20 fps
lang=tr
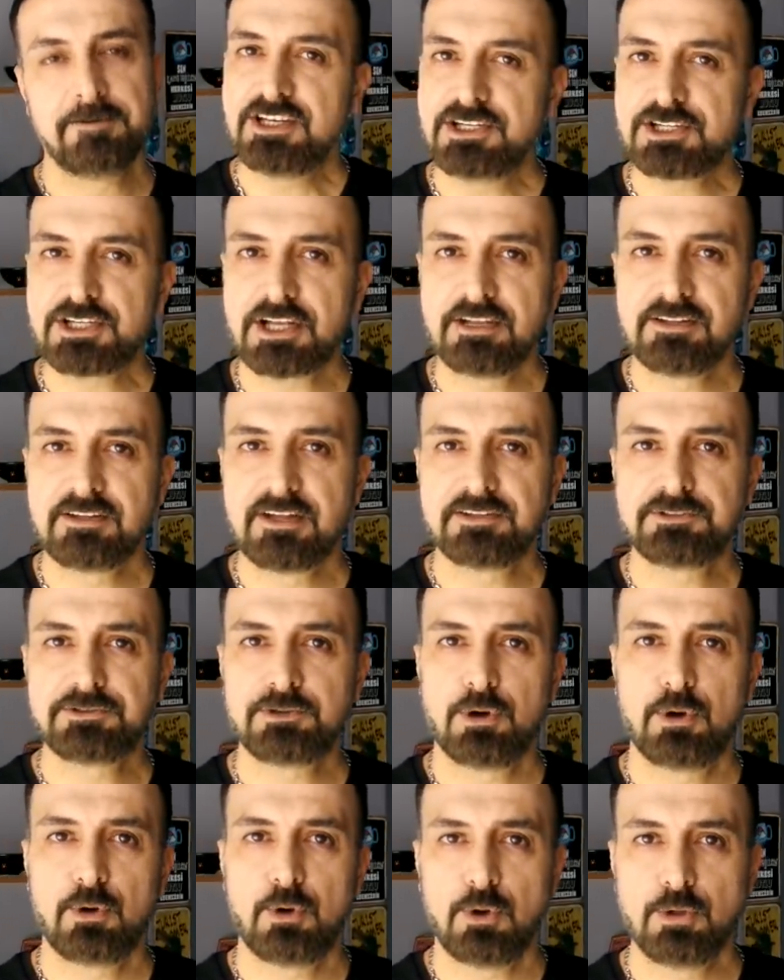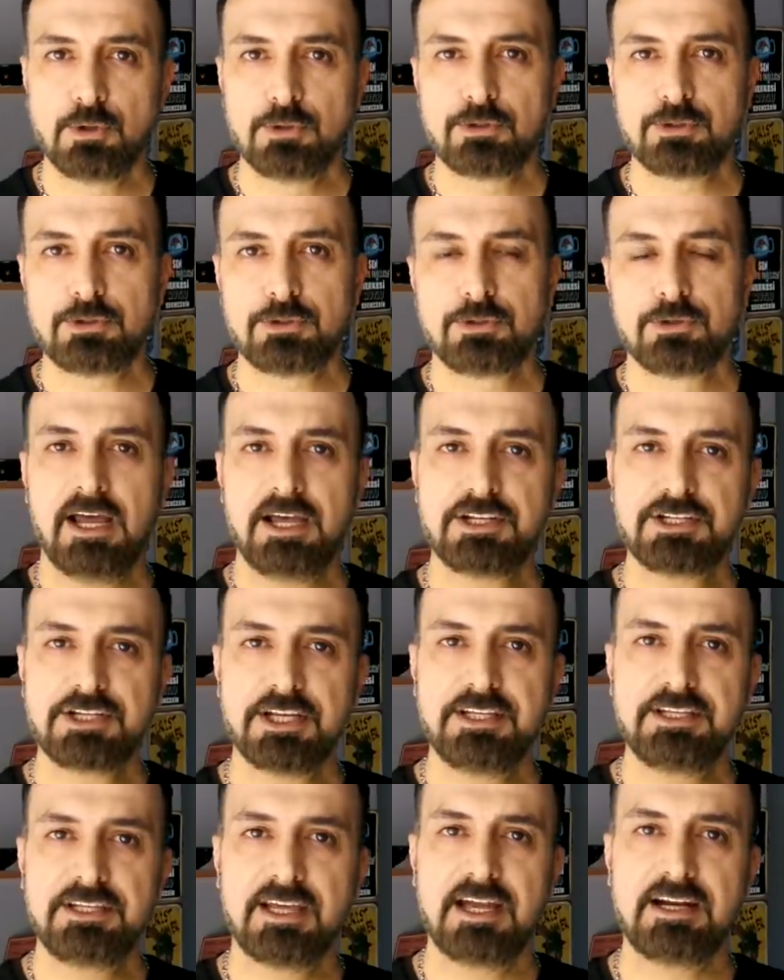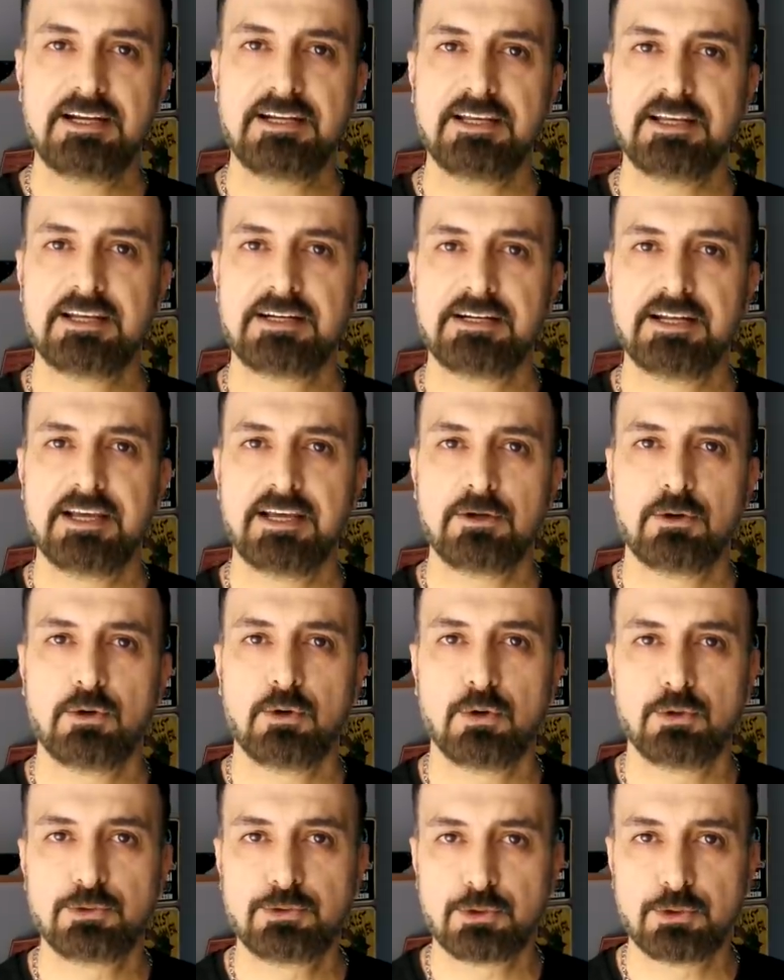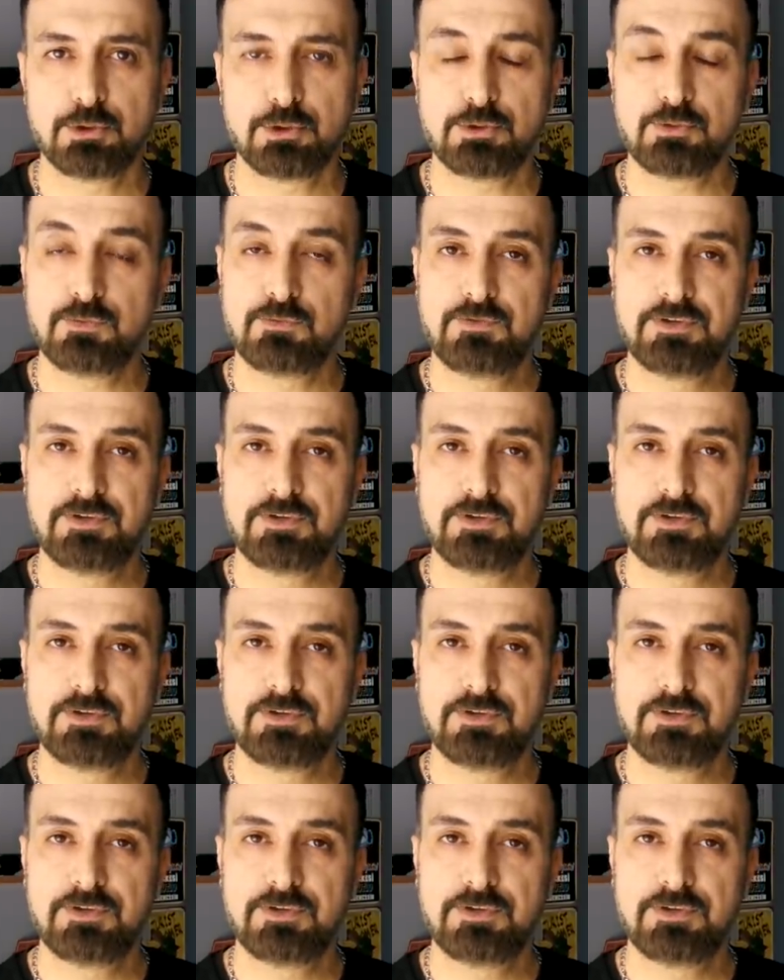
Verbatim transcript: İnşallah da olur. Her şey yerli yerine oturur.